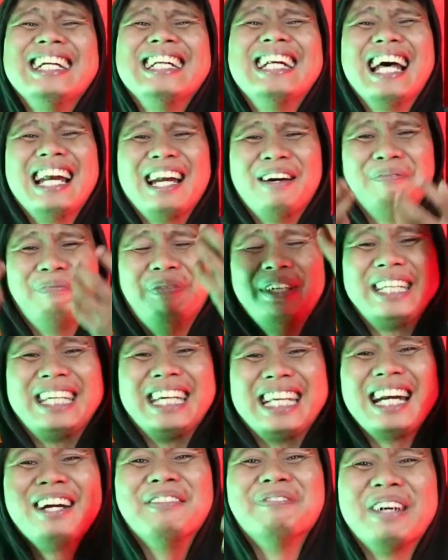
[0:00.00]
di dalam
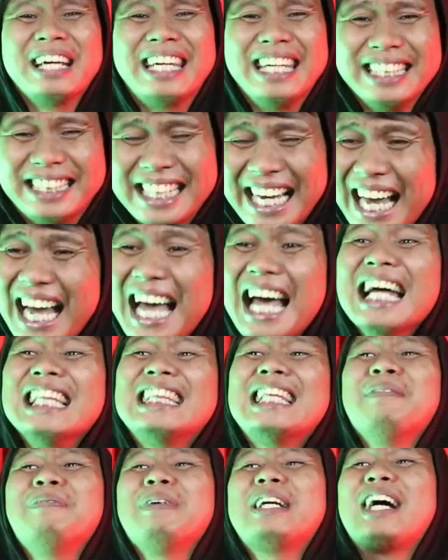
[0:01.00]
pikiran pak Gita
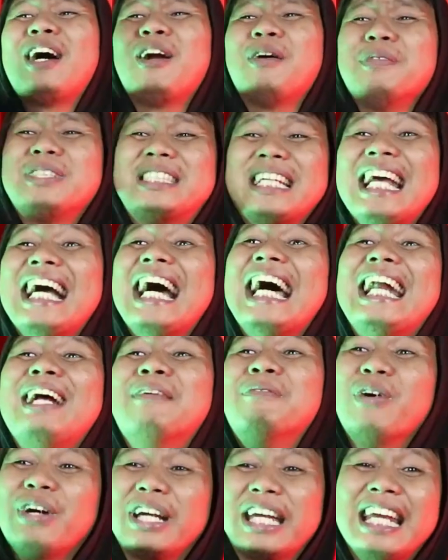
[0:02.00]
Tapi kalau misalnya
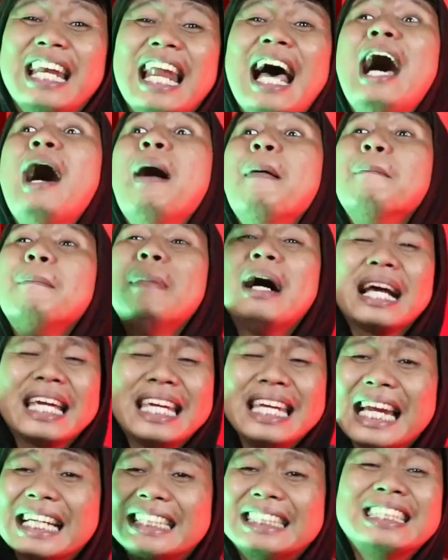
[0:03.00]
kan mau gila,
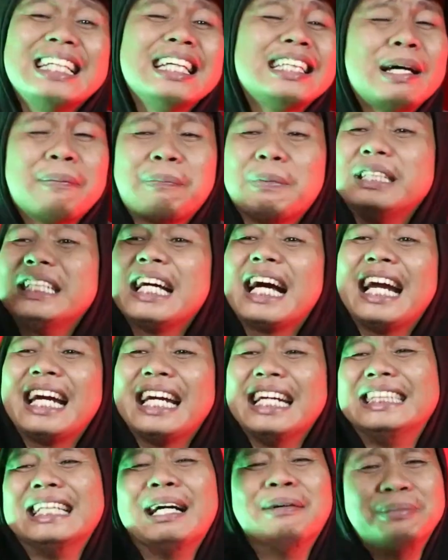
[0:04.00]
bagilah saja tapi
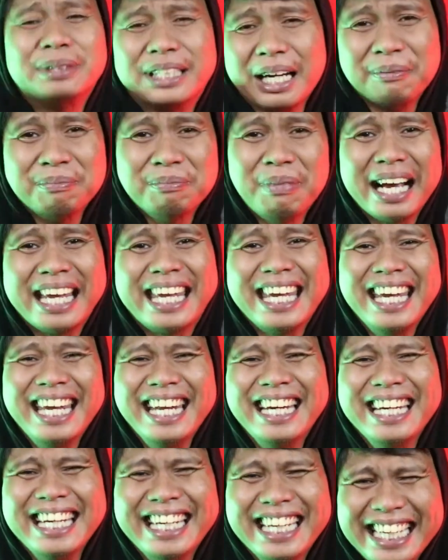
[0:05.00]
jangan di jam-jam
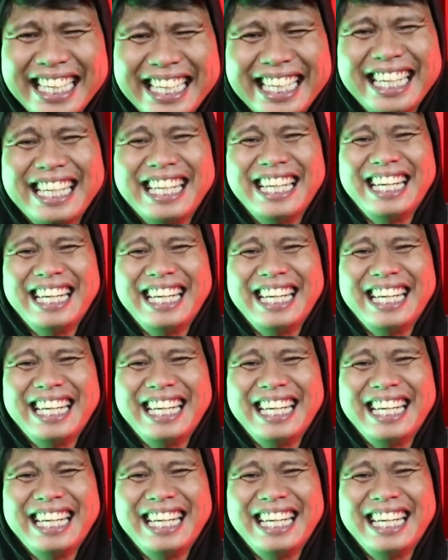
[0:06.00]
begini.